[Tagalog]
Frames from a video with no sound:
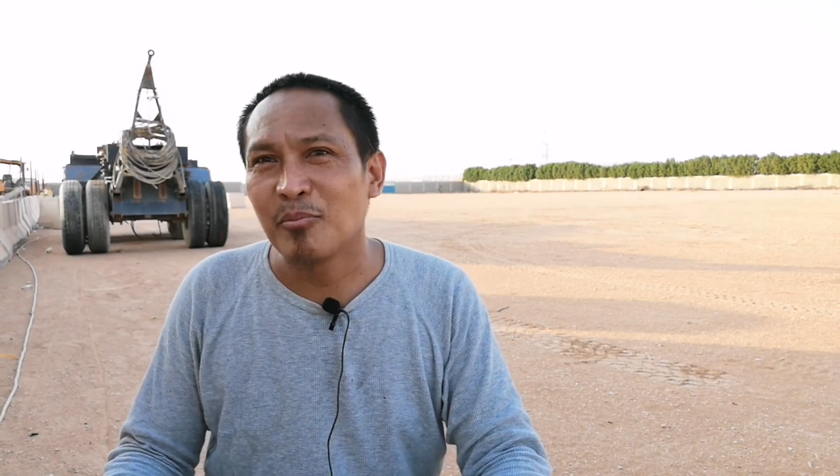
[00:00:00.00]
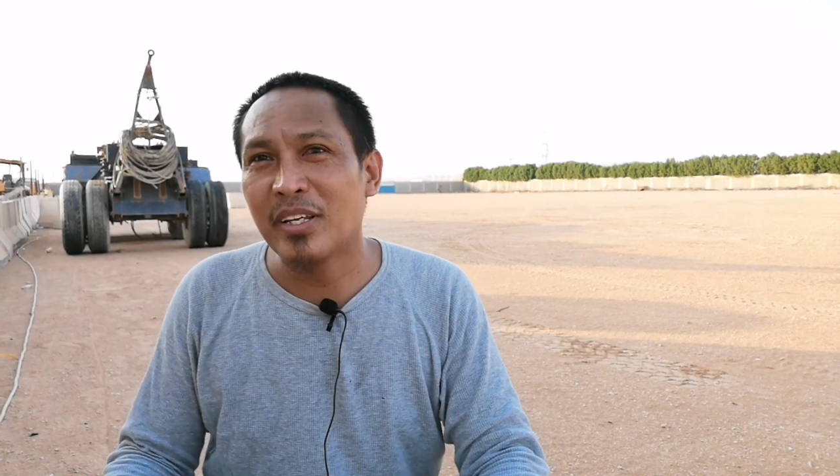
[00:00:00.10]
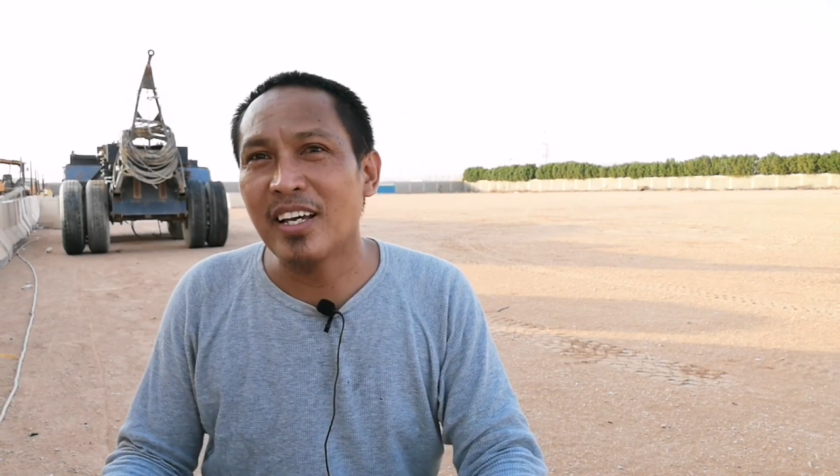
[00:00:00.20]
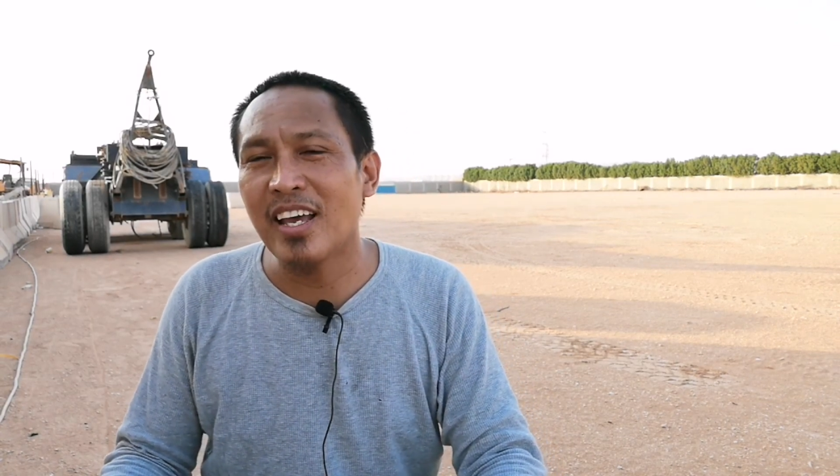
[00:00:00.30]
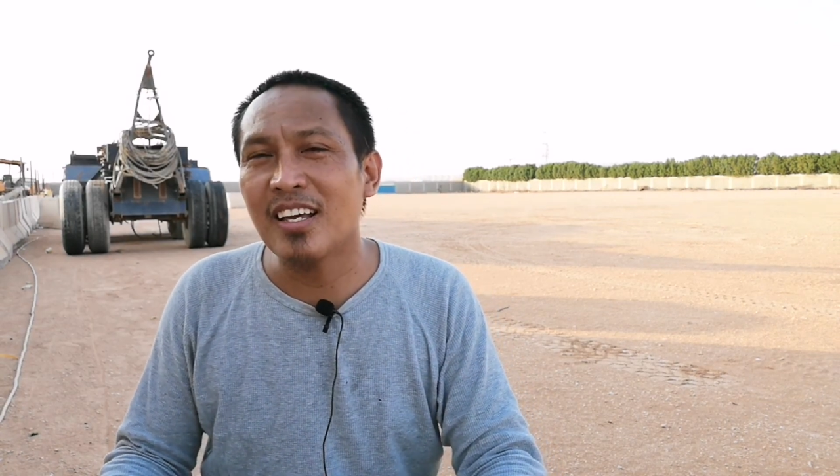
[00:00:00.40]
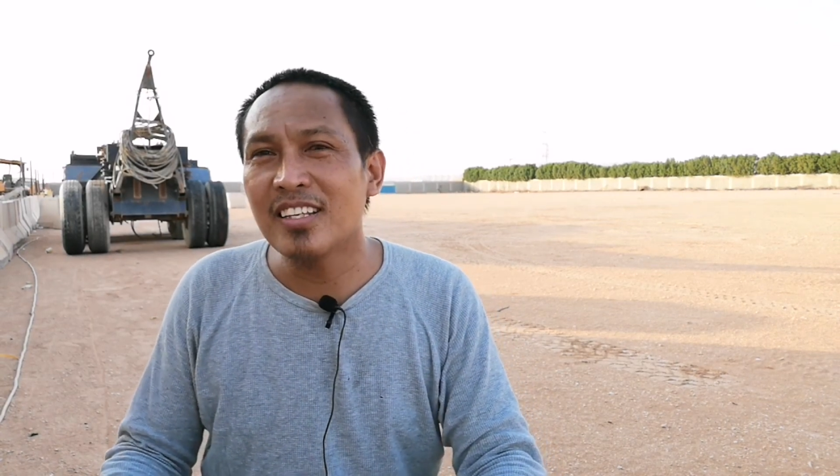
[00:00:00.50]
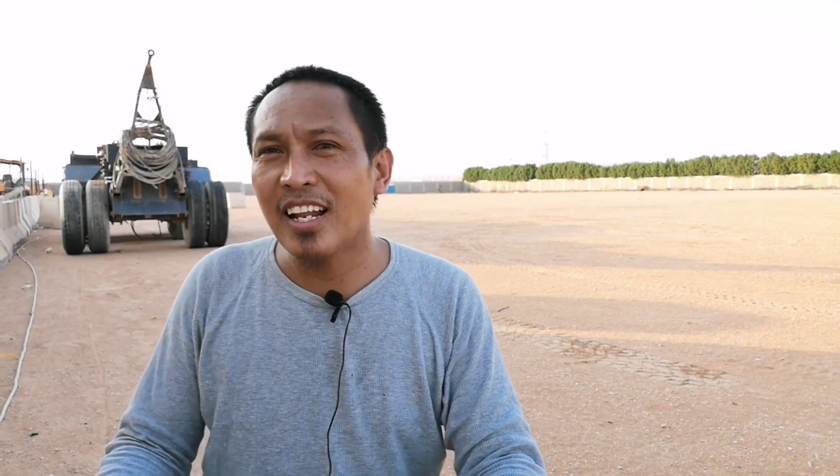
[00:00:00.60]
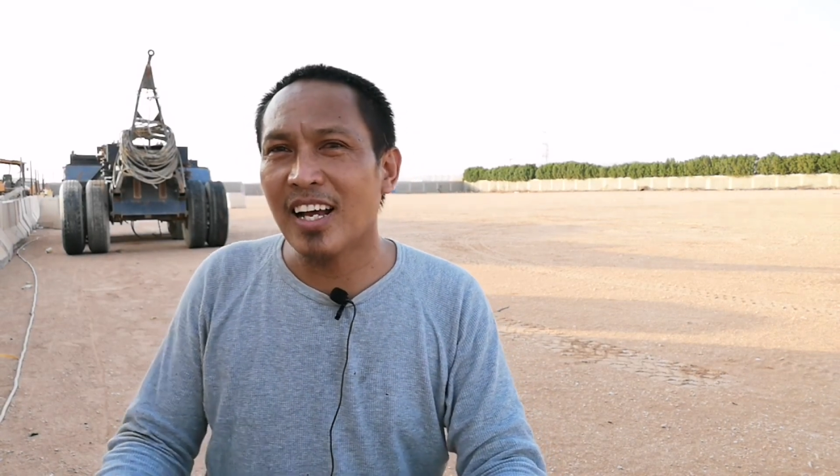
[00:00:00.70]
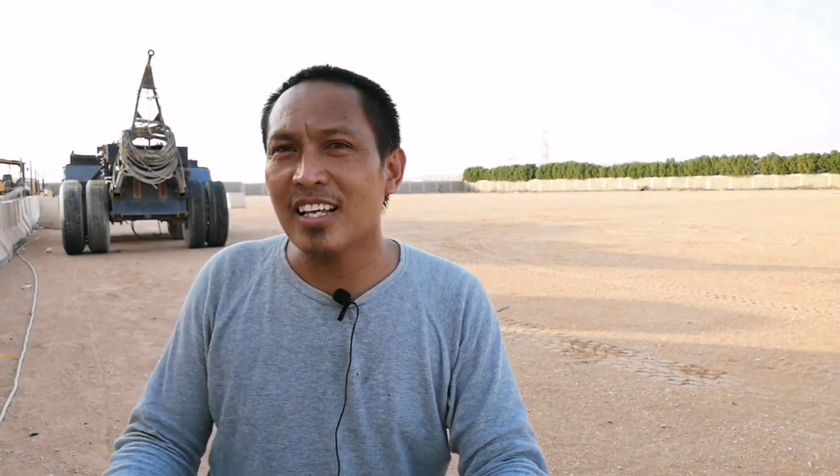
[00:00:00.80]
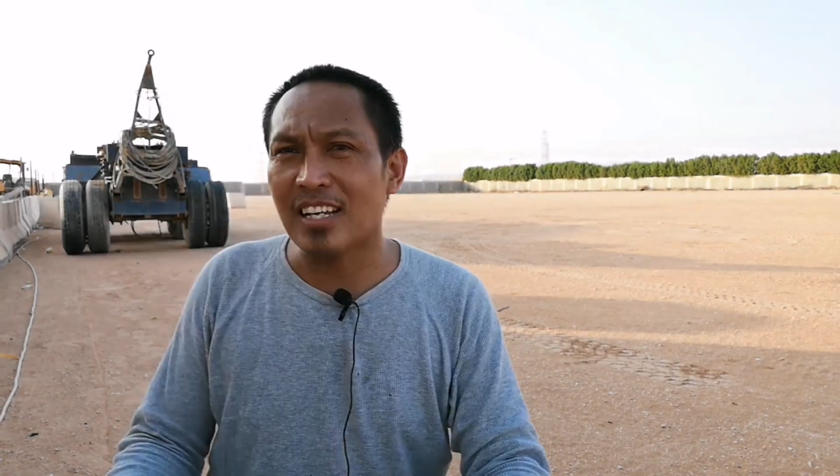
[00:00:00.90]
bigay
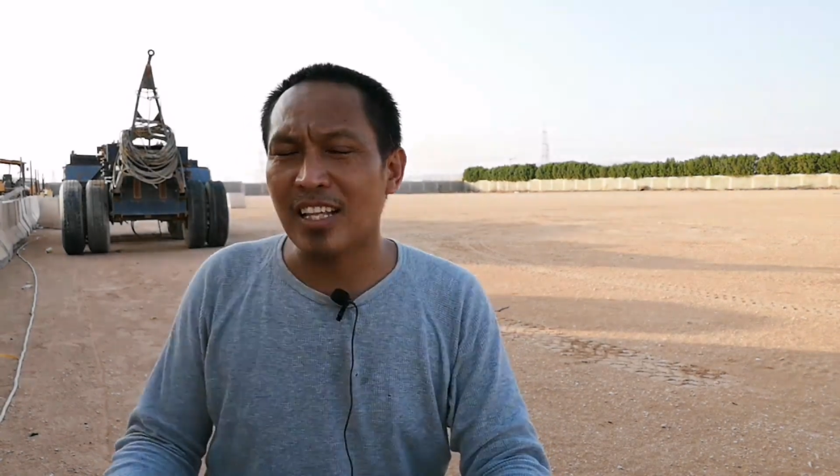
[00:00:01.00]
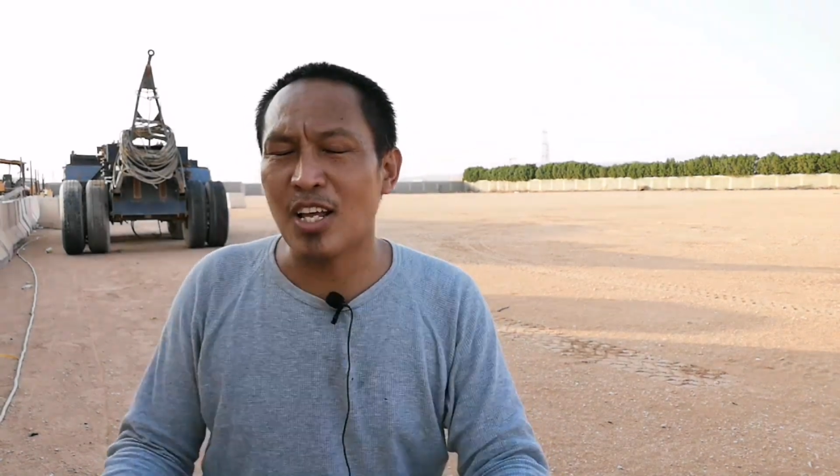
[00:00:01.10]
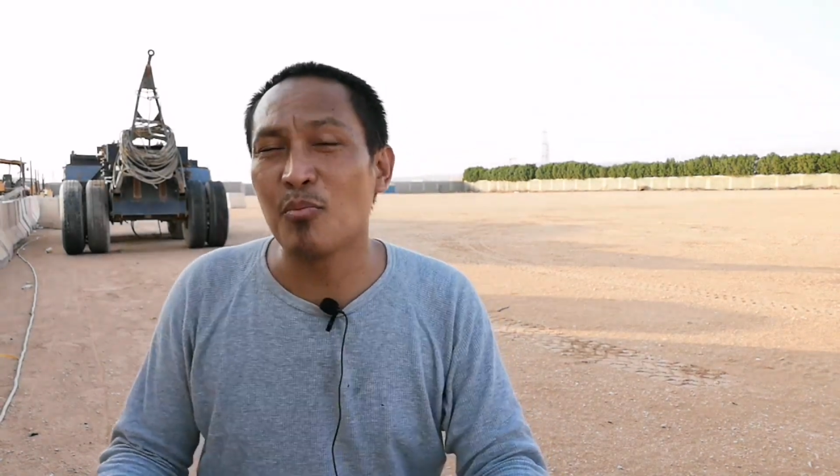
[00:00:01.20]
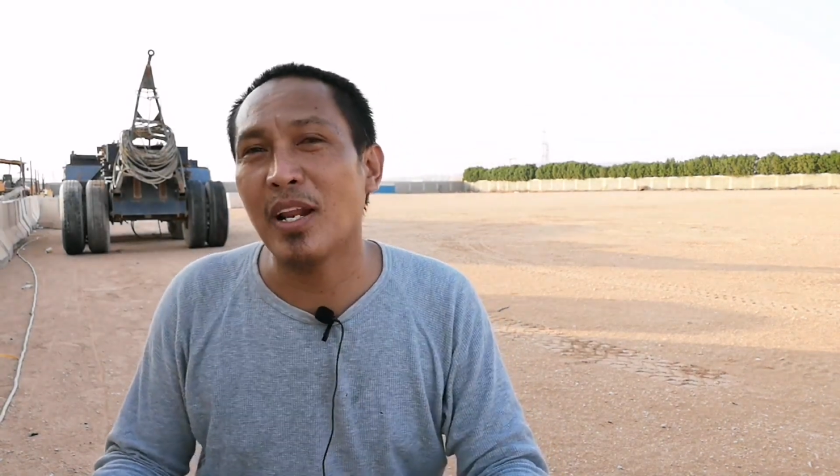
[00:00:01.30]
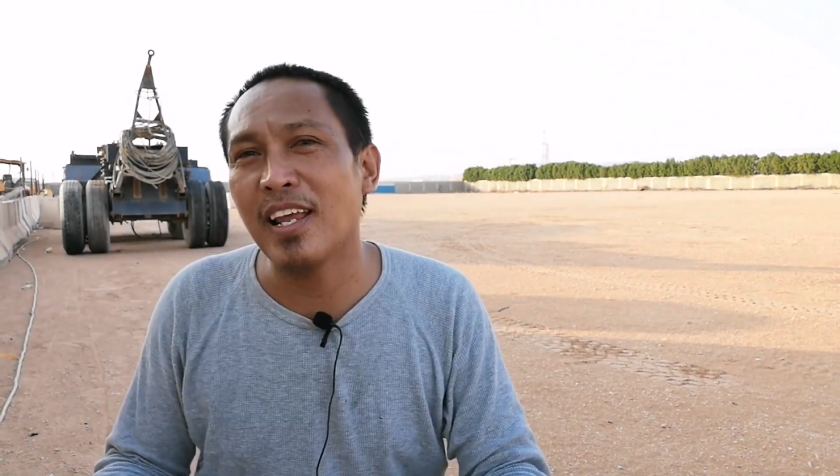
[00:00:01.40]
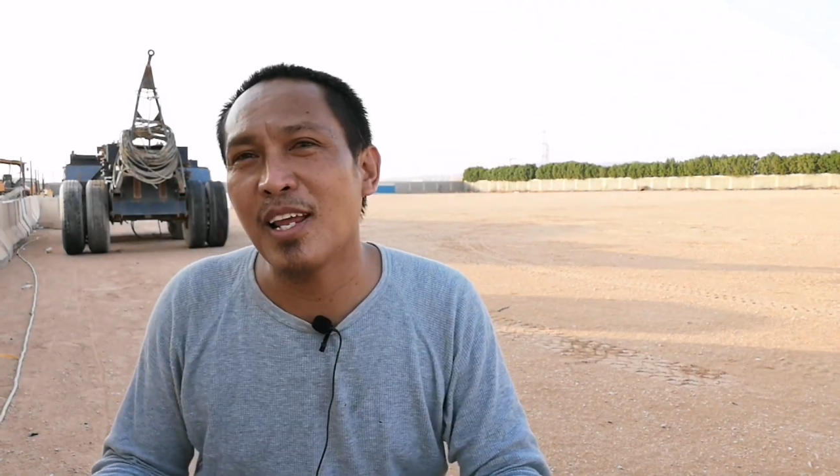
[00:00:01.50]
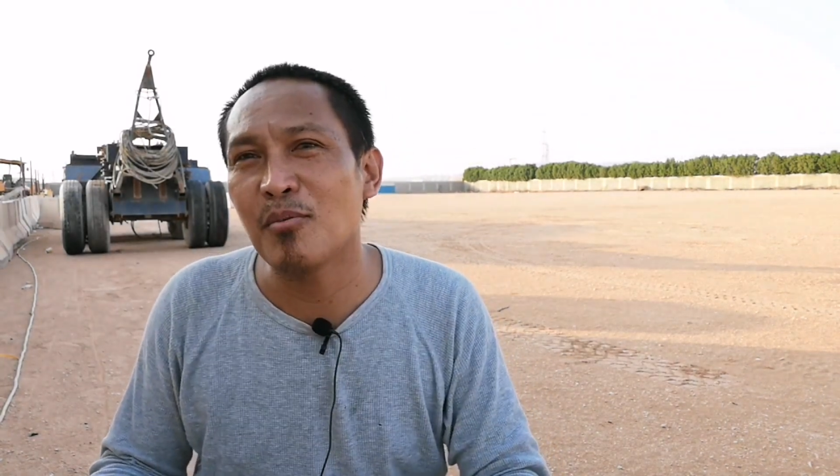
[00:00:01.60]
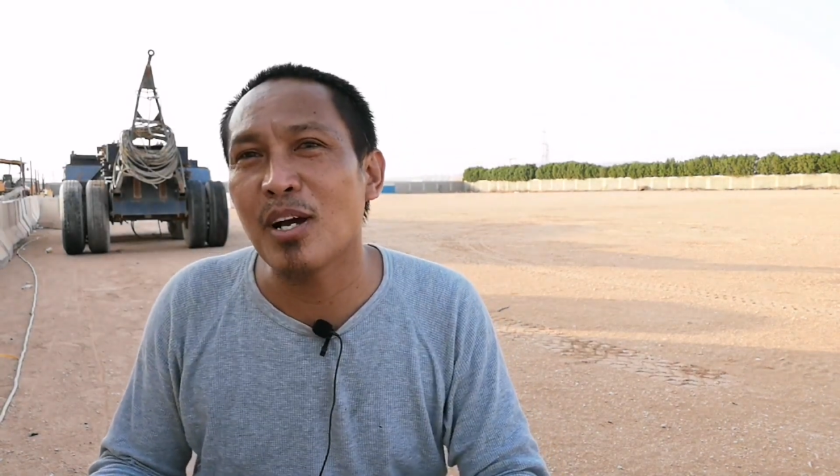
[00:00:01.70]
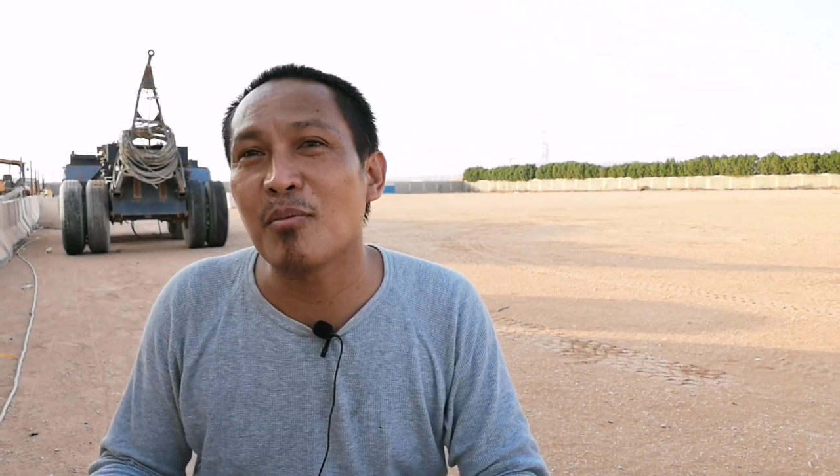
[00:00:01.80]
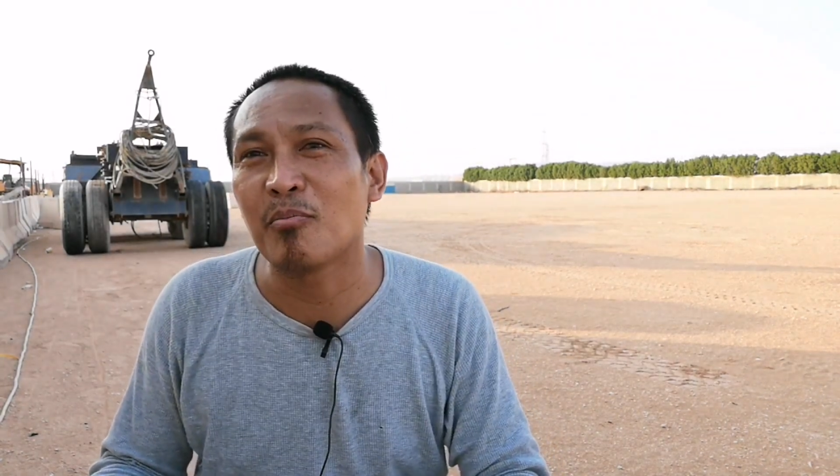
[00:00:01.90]
sila guys kahit anong
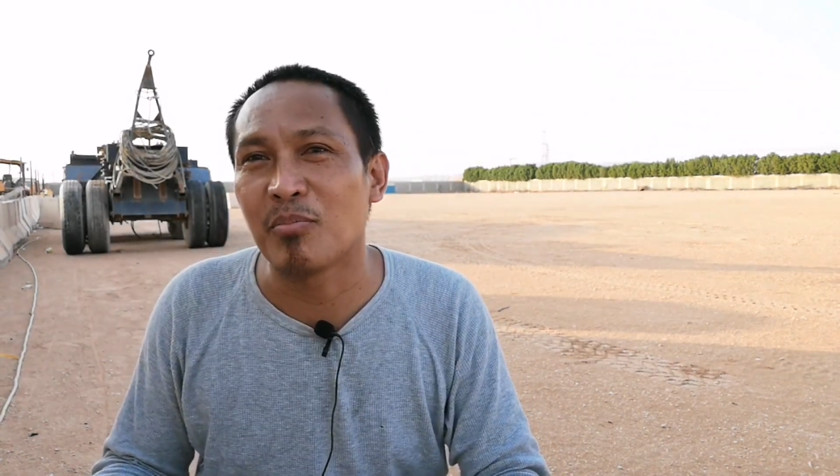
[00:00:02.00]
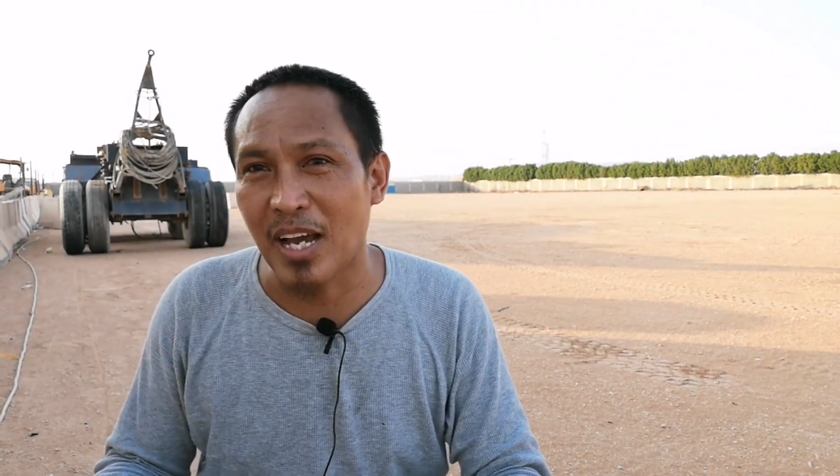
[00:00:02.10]
bilihin mo guys